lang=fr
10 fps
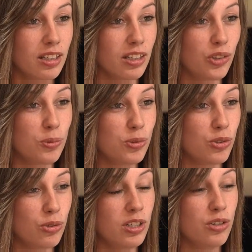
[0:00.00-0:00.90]
et depuis que
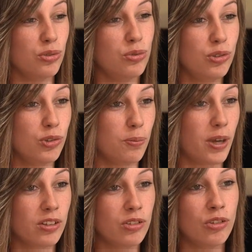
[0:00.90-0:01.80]
je l'ai, je suis une autre
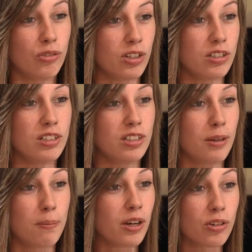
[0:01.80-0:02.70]
personne en fait.
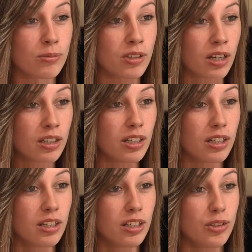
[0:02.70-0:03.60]
J'étais pas comme ça.
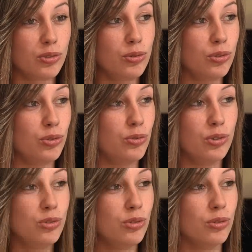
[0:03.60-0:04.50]
Je, suis
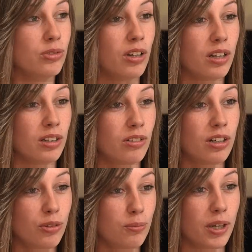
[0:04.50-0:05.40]
devenue enfin
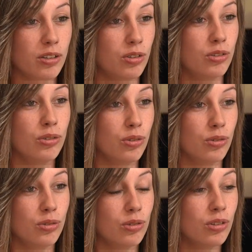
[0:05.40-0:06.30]
voilà, une personne
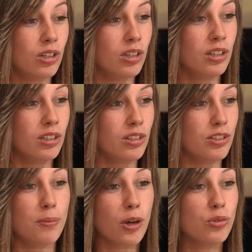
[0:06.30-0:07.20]
euh,
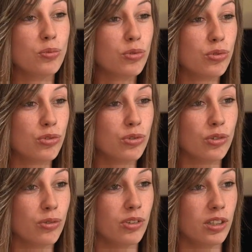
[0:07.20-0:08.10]
j'ai perdu beaucoup de
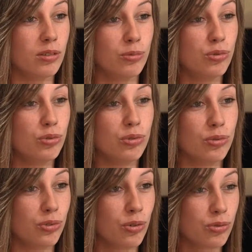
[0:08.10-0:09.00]
choses en fait, beaucoup de
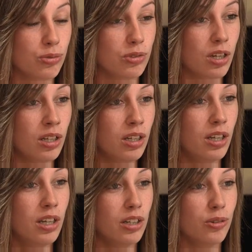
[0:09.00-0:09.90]
confiance, tout ça.
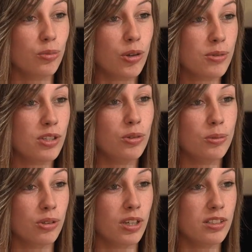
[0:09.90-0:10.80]
Donc même si le
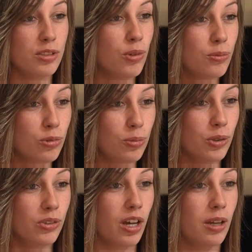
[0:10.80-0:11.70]
psoriasis, même sous
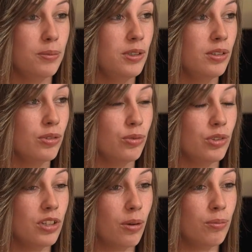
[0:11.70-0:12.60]
biothérapie, euh, je veux
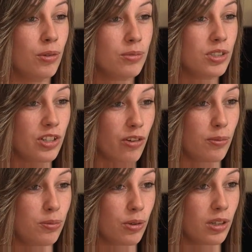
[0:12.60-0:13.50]
dire, même si j'avais
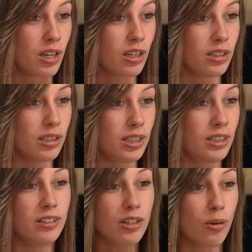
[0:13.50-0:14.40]
plus rien, il
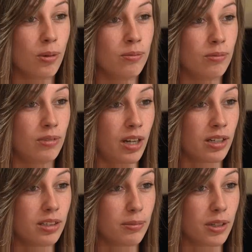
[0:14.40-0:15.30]
était quand même
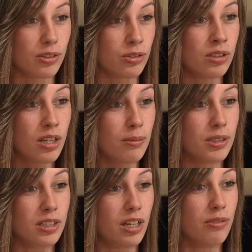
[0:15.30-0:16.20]
là, présent,
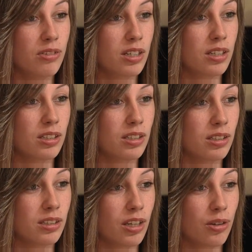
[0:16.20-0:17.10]
parce qu'il a fait
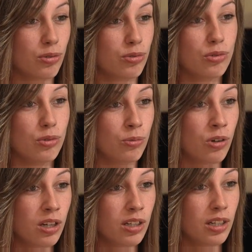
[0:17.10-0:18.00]
quelque chose de
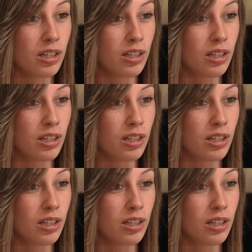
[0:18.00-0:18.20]
moi